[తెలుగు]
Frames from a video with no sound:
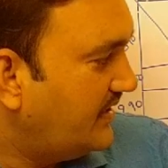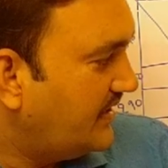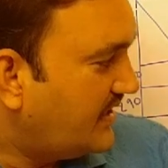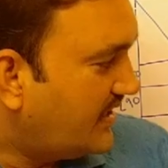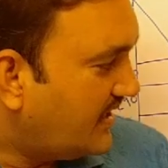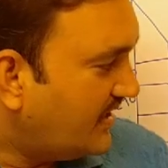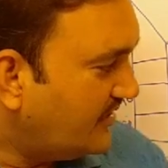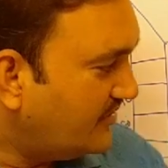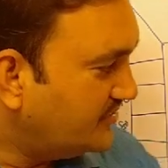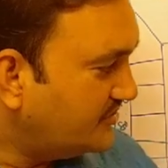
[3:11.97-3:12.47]

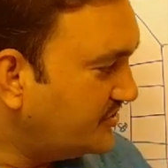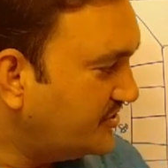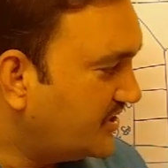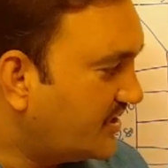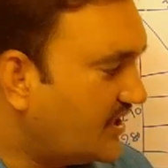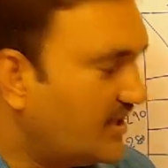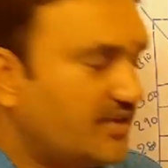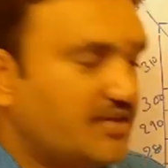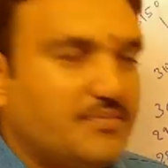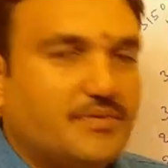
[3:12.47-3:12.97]
ఇక్కడ నుంచి
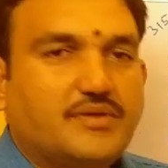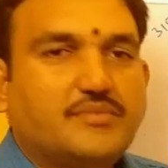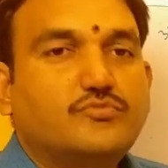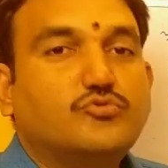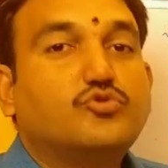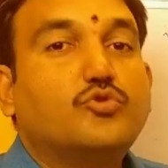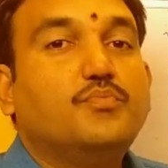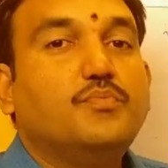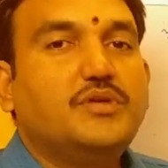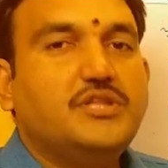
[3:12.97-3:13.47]
ఇక్కడికి మనం
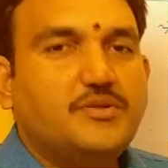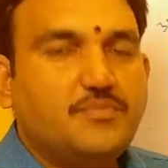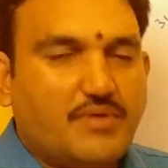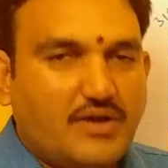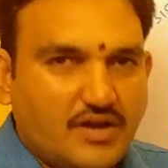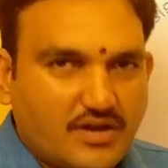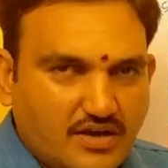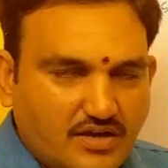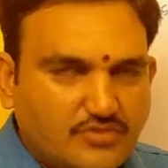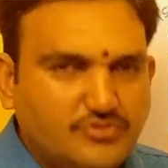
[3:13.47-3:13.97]
తొమ్మిది
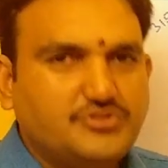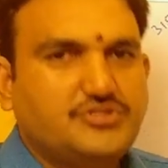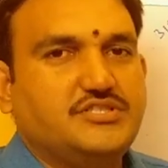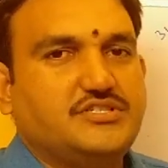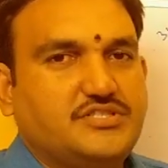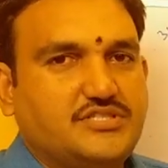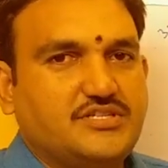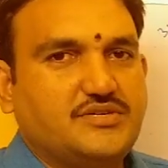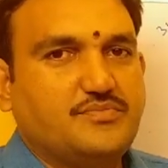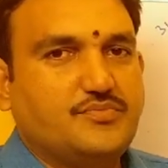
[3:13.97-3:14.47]
భాగాలు
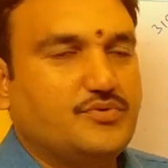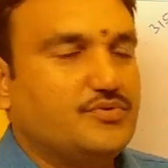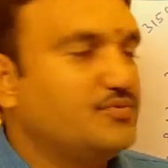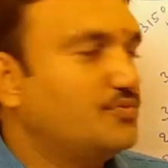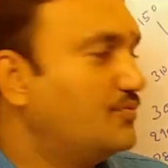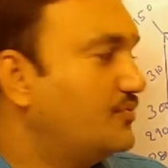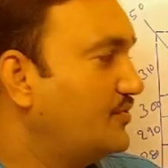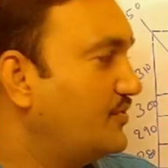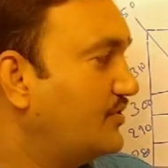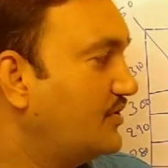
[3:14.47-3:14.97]
చేసినప్పుడు
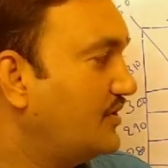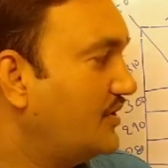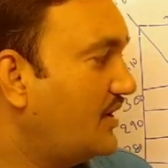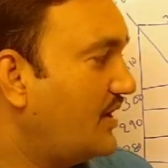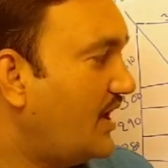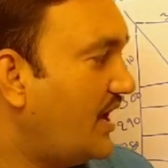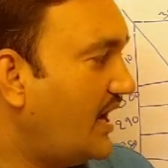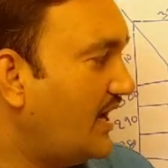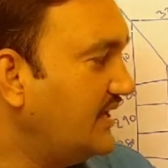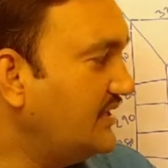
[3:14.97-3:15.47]

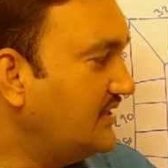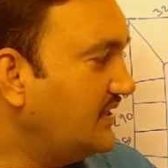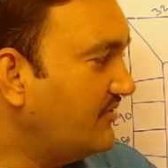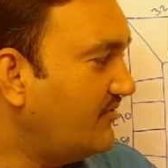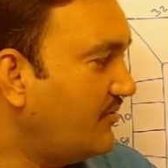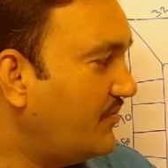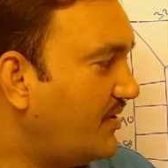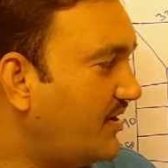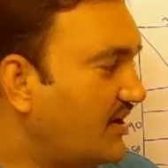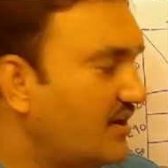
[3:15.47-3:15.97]

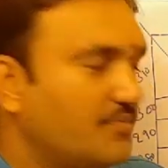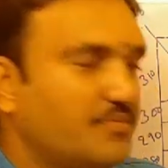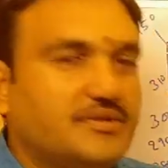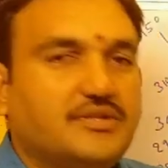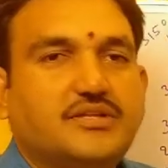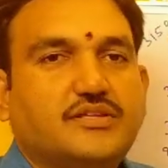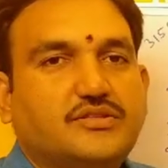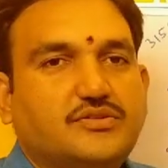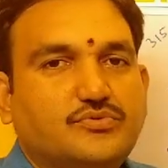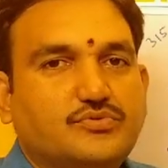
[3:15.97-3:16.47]
ఐదవ భాగం
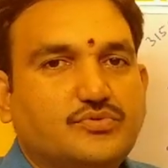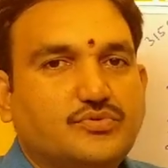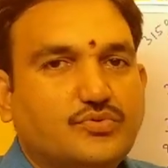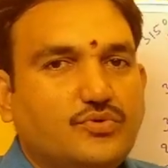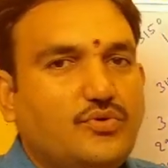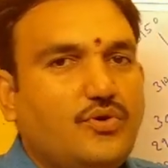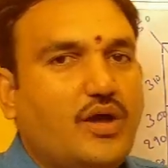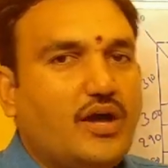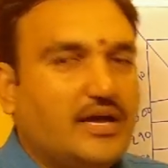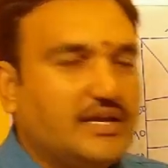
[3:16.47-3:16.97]
ఏదైతే
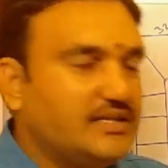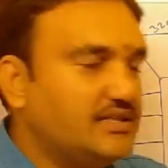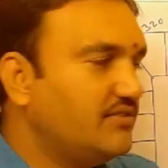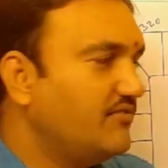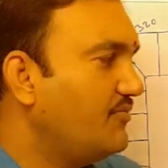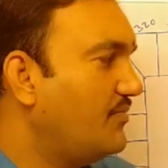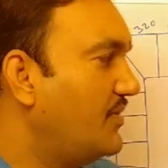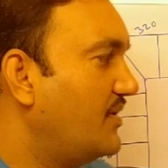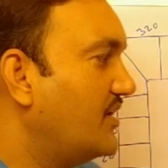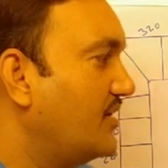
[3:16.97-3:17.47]
ఉందో
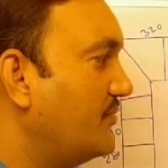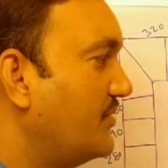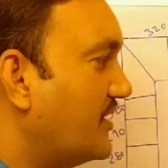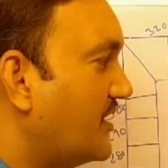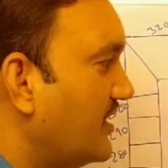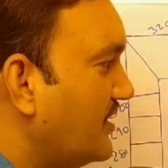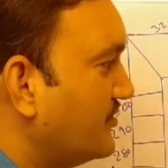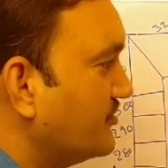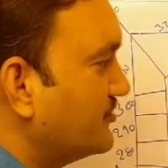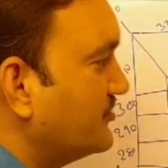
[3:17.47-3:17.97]
ఐదవ భాగం
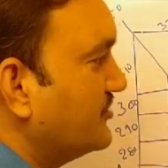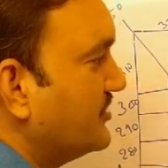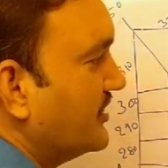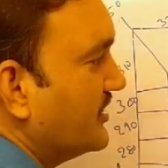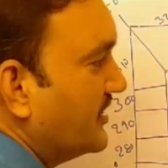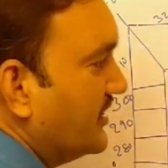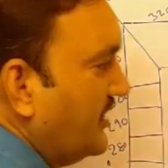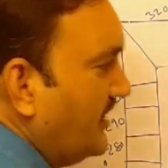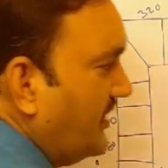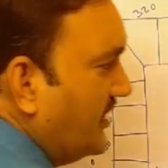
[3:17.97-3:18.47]
ఎట్లా
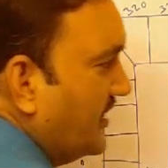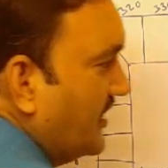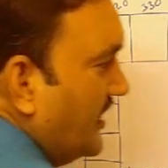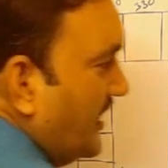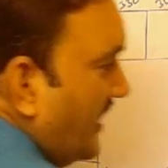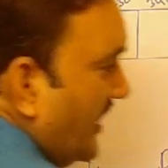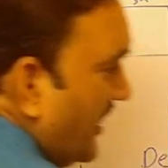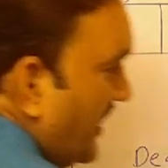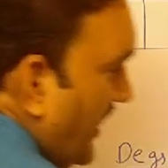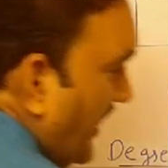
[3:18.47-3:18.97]
వస్తుందంటే
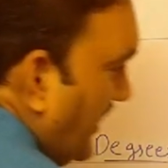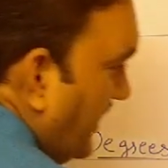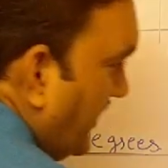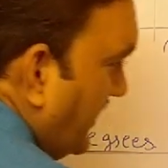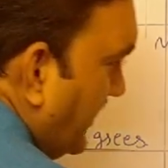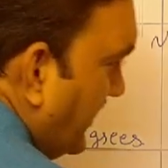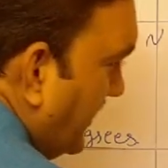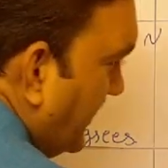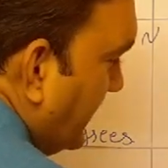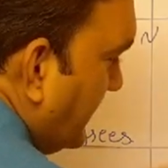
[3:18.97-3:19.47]

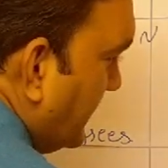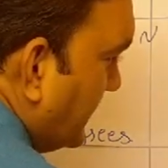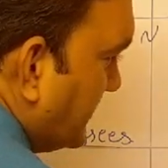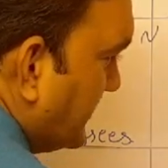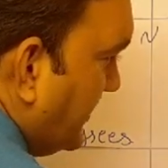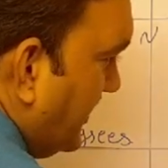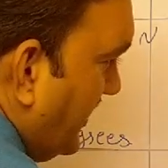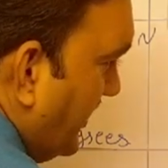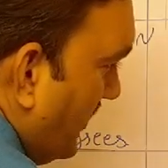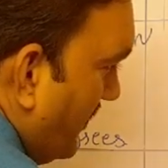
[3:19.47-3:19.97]
నైంటీ
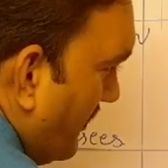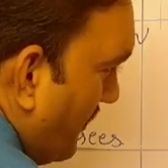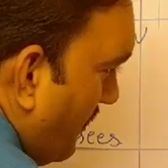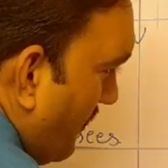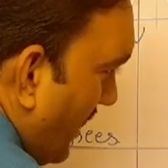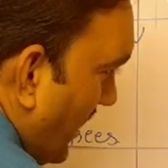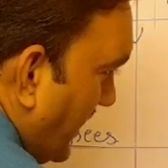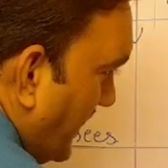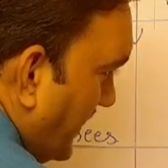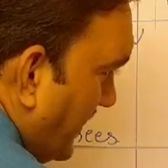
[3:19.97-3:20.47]
డిగ్రీస్కి
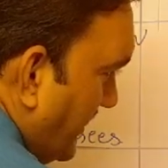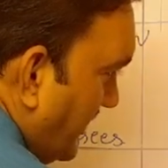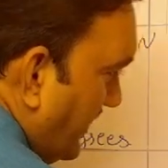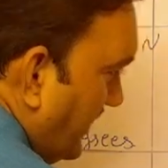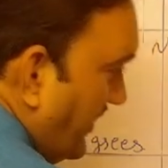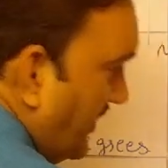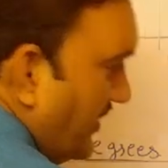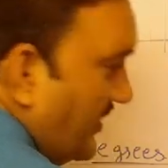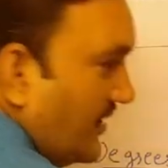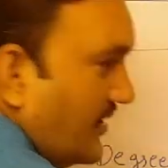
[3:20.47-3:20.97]
పైన
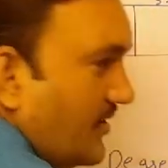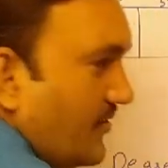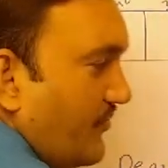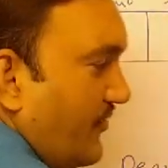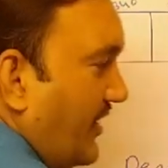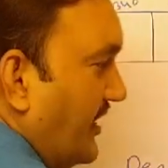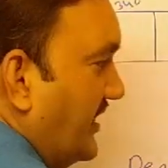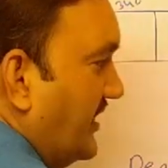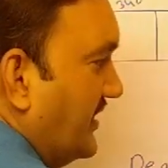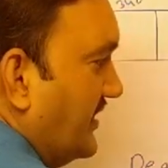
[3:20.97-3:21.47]

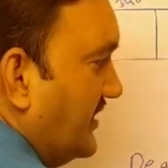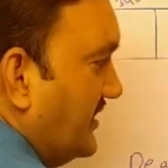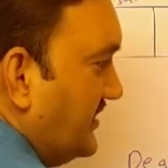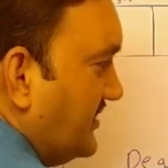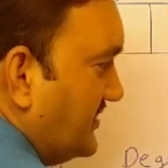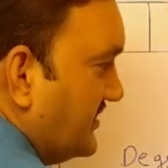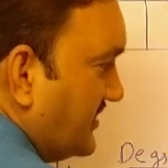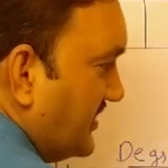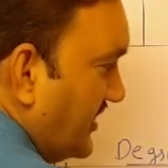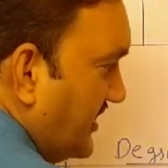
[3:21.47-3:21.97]
ఫైవ్
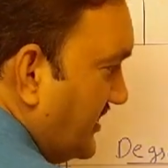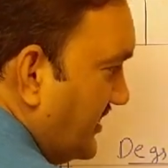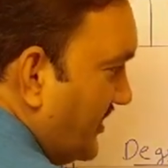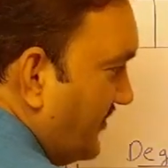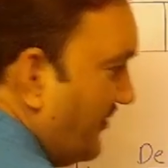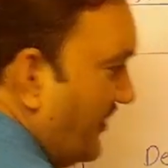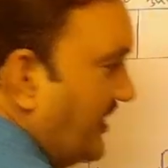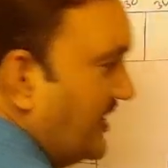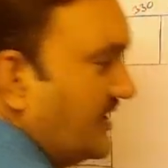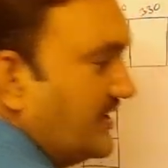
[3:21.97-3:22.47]
డిగ్రీస్ కింద
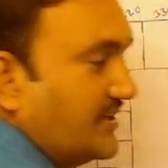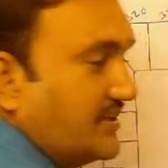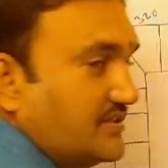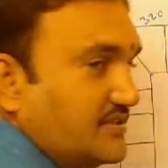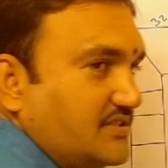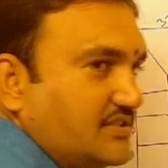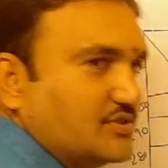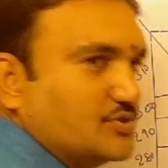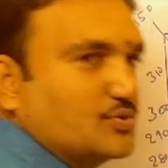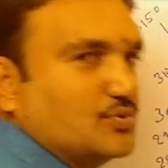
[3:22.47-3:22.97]
ఫైవ్
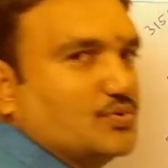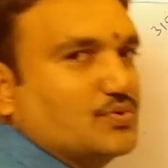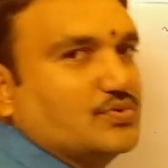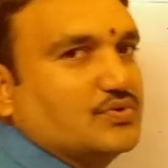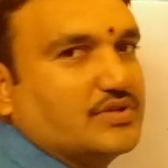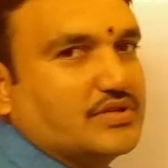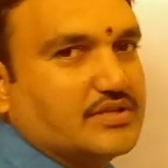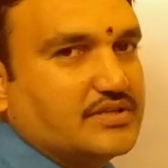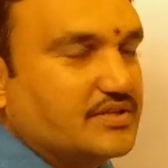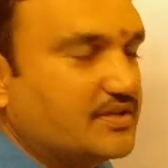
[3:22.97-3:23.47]
డిగ్రీస్
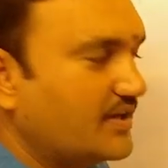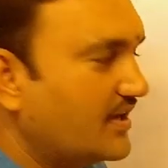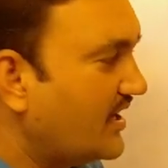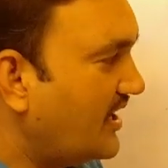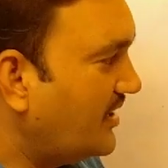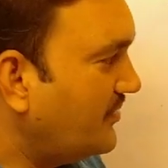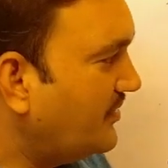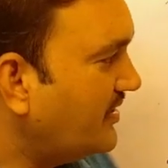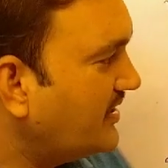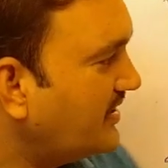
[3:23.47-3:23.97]
తీసుకుంటుంది అది
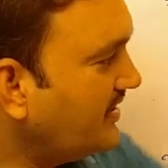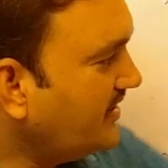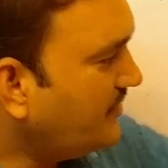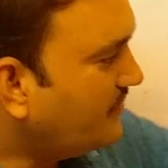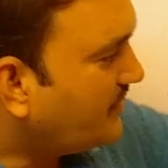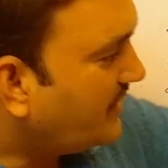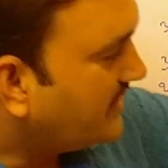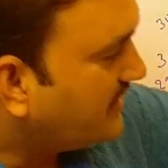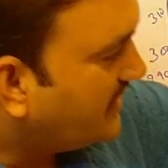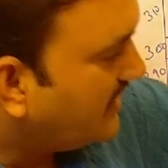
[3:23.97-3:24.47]
కాబట్టి
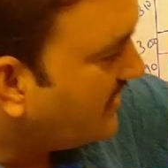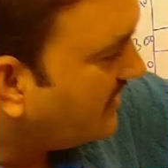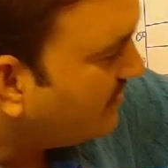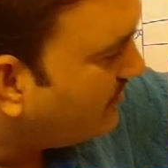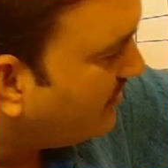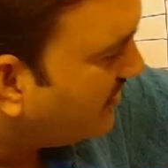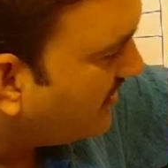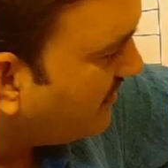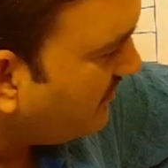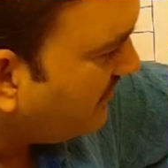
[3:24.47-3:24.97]
ప్రధాన
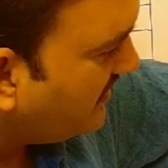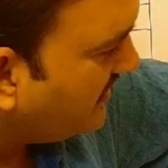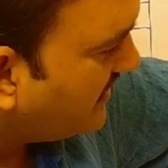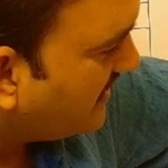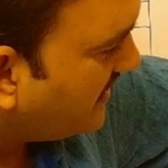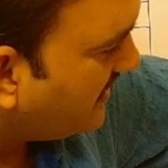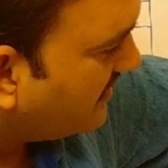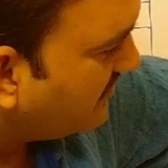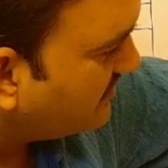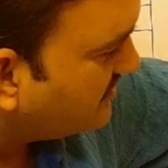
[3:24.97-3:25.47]
ద్వారం
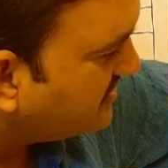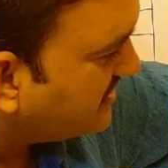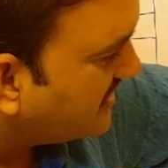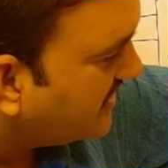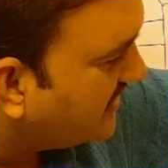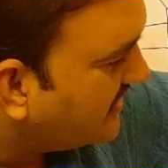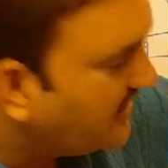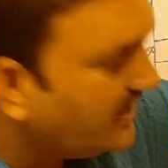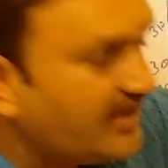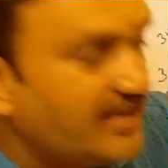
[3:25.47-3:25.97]
ఇక్కడ నుంచి
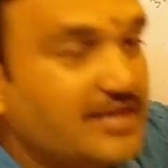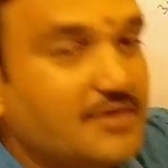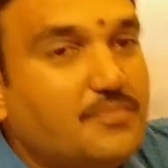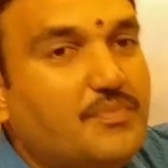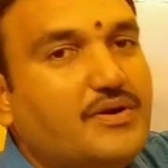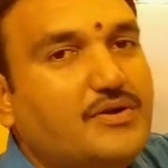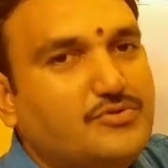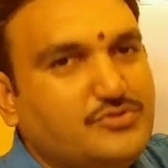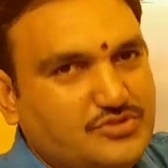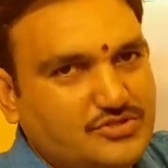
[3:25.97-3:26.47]
ఇక్కడికి
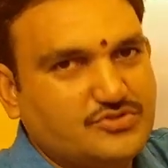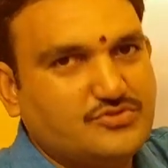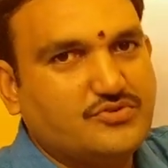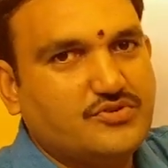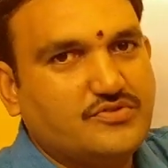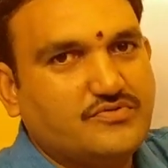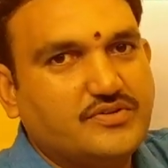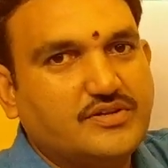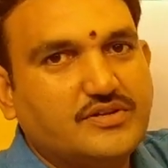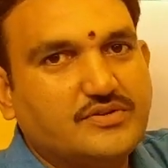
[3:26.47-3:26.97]
ఏర్పాటు
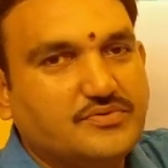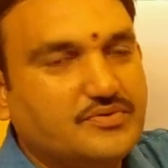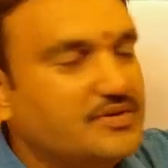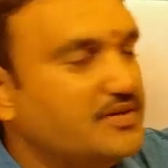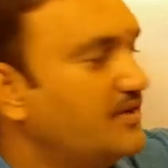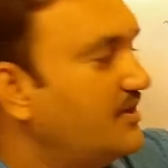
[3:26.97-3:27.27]
చేసుకునేవాళ్ళు